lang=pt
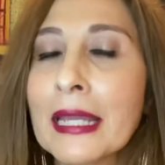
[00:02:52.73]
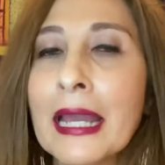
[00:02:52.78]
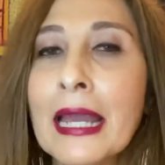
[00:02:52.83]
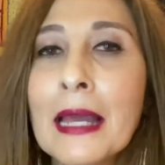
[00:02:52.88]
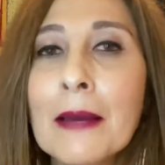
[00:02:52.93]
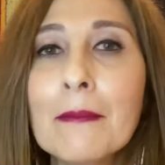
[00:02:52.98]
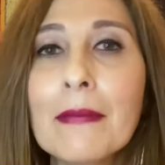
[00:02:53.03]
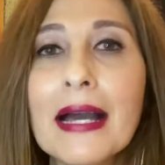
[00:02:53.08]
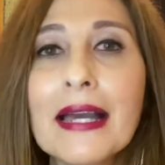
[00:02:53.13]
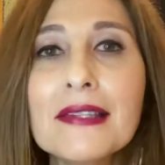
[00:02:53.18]

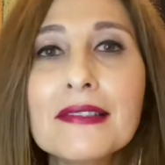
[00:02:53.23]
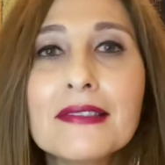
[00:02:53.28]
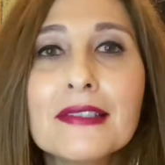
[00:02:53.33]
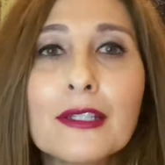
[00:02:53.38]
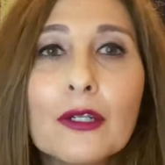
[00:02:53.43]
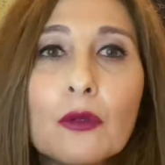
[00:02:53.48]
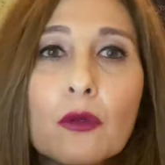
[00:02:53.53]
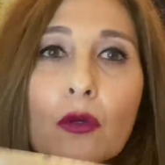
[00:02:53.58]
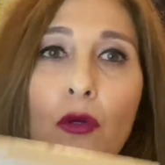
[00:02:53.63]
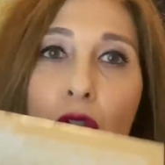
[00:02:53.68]
Mas eu
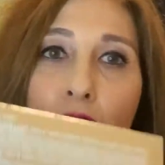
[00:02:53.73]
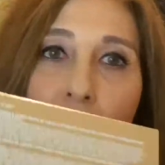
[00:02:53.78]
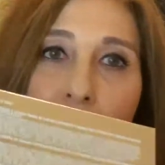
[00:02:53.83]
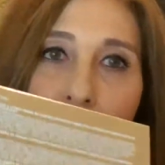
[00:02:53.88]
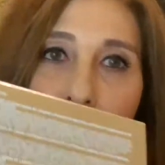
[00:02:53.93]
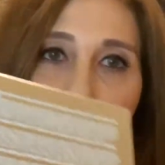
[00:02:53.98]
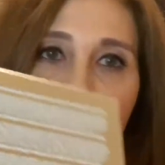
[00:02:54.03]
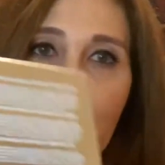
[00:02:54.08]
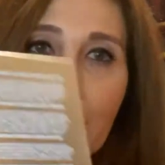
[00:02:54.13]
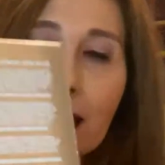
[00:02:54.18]

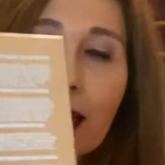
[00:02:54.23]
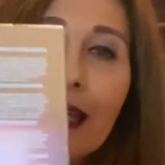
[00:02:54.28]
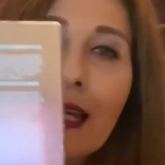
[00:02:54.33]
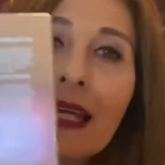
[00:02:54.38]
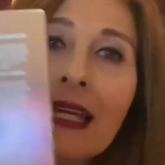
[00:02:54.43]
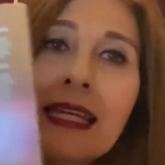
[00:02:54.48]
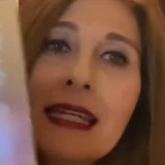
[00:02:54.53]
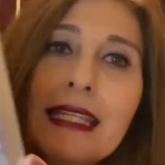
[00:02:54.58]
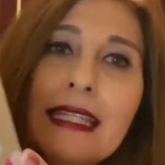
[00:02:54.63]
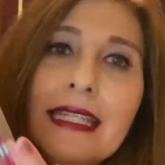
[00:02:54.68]
gostei.
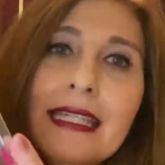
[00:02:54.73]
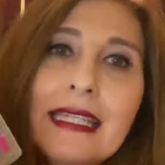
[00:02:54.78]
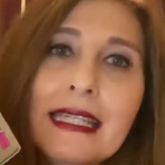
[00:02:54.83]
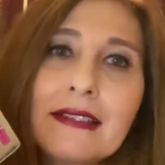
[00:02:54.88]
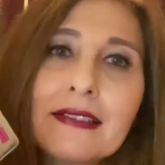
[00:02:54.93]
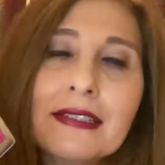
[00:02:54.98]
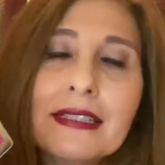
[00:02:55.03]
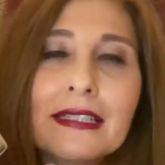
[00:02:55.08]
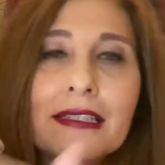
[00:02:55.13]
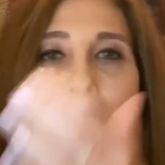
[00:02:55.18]
E
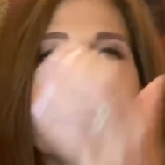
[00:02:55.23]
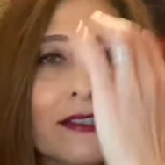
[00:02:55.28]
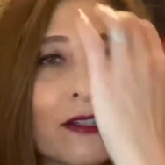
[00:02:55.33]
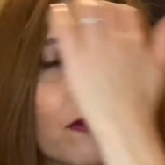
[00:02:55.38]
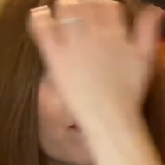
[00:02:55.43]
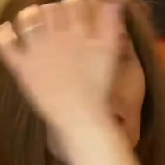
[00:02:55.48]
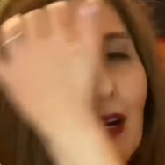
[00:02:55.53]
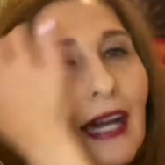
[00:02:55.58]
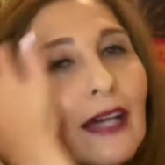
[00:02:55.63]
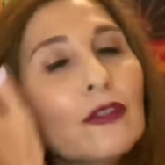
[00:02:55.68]
assim, são
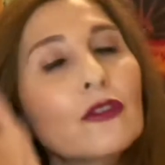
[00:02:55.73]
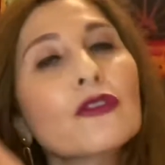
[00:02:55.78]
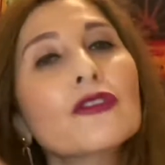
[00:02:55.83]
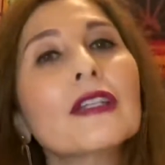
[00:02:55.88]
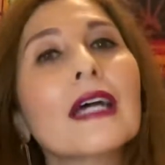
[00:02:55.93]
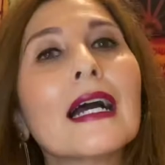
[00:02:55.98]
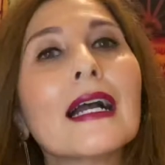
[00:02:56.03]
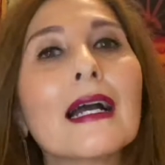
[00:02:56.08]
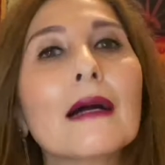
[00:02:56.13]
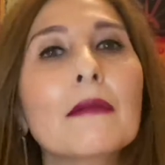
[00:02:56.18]
vários
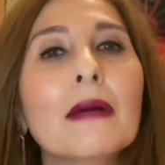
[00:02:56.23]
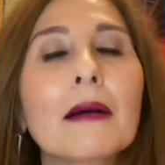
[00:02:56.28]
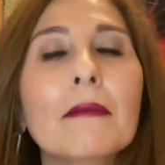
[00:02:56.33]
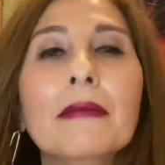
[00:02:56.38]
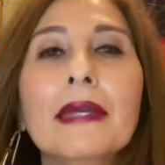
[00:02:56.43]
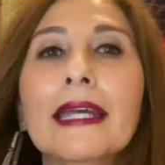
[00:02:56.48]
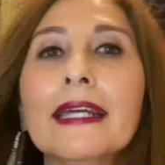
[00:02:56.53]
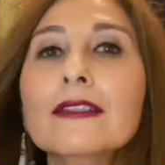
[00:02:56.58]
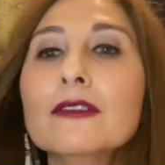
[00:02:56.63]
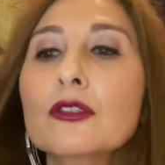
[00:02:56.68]

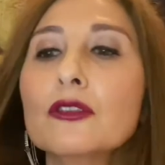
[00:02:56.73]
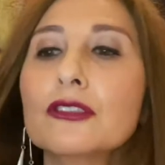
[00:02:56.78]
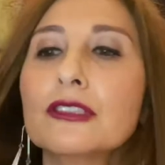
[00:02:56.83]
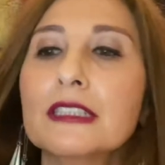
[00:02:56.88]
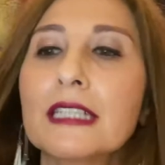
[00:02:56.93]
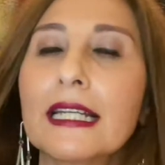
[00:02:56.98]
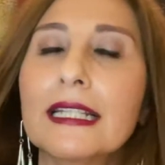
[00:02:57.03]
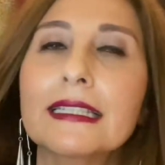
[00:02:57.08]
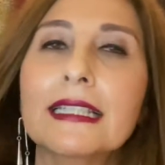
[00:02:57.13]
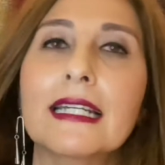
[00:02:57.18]
acabamentos, né?
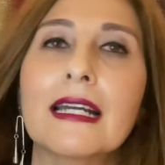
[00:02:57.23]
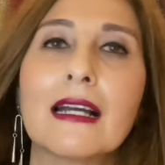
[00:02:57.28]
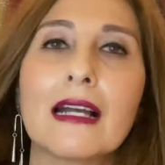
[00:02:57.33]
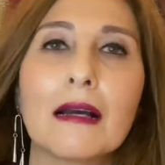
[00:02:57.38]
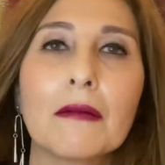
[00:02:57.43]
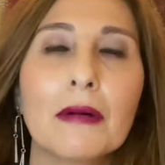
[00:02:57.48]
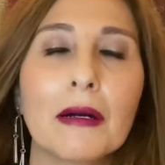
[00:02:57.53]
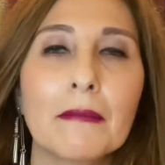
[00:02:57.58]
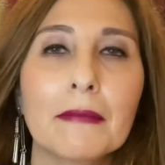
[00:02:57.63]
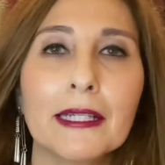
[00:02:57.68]
Tem
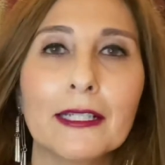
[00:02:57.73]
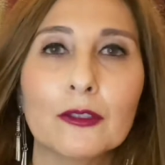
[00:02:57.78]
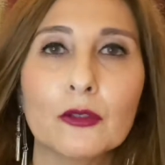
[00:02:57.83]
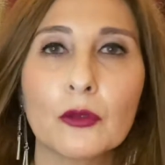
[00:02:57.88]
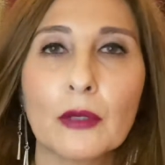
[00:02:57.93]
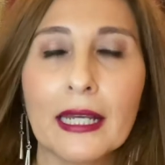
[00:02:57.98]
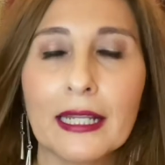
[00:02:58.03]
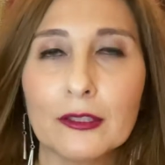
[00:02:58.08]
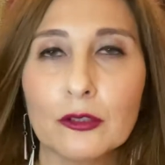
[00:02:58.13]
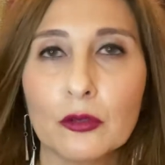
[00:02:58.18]
acabamento
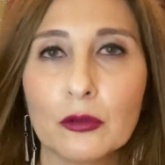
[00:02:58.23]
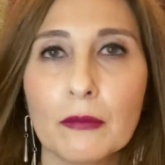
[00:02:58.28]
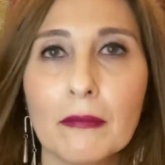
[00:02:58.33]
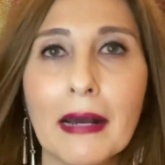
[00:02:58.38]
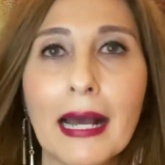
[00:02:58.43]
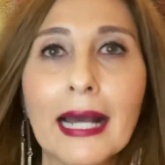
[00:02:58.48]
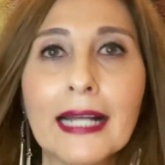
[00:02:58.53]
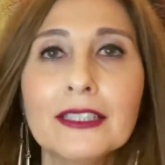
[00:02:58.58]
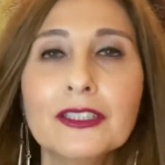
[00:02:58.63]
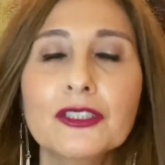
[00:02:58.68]
retro
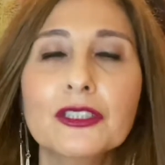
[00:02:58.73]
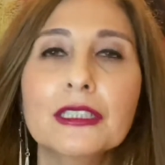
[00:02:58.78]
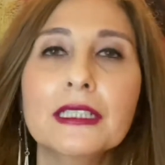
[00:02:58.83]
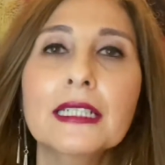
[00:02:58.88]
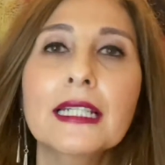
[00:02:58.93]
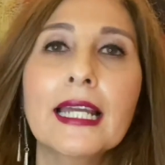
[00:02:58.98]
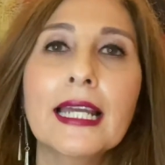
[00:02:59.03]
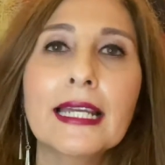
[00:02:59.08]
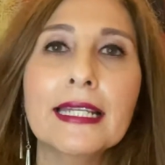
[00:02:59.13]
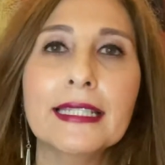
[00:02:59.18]
mate,
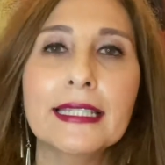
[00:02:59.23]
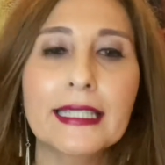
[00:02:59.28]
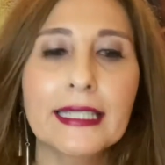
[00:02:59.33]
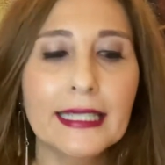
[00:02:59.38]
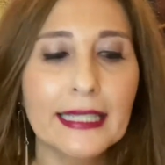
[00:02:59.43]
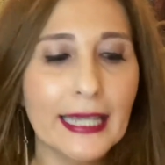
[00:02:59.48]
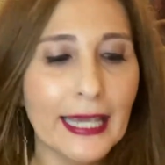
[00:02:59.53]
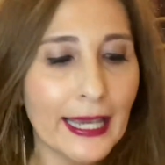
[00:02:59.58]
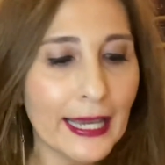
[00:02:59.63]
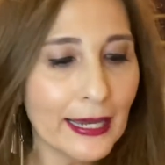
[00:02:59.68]
que
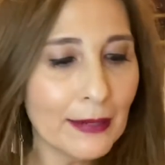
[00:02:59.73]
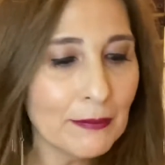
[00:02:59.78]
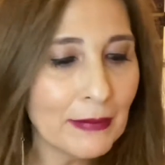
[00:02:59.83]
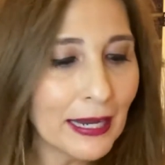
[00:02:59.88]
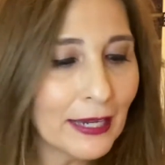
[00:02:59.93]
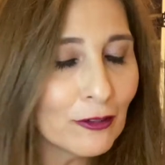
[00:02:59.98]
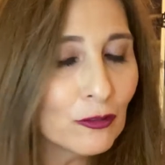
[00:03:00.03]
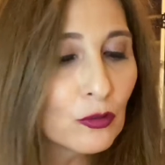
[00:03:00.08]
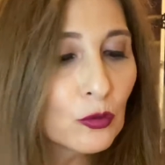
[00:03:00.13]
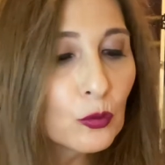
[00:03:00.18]
é
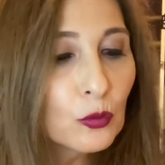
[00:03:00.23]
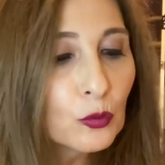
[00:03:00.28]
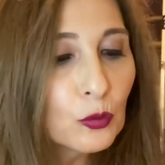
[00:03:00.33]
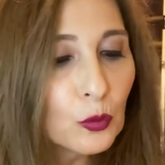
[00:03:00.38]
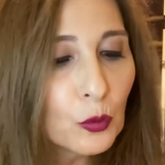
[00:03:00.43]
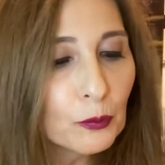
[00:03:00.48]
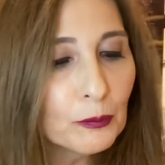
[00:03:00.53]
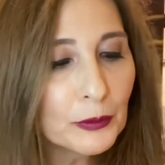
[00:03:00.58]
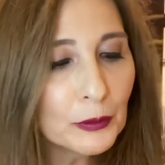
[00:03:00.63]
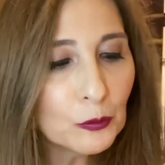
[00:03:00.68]
mais um
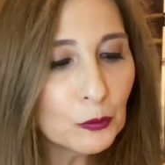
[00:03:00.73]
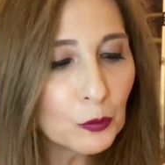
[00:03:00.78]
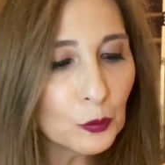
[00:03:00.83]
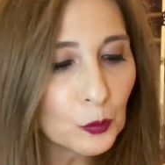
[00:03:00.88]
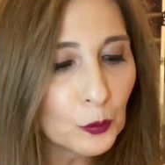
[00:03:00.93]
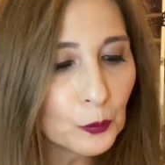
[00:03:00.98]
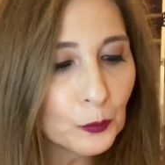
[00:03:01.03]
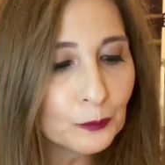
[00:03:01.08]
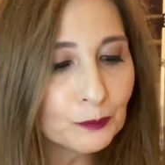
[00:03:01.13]
rubivu,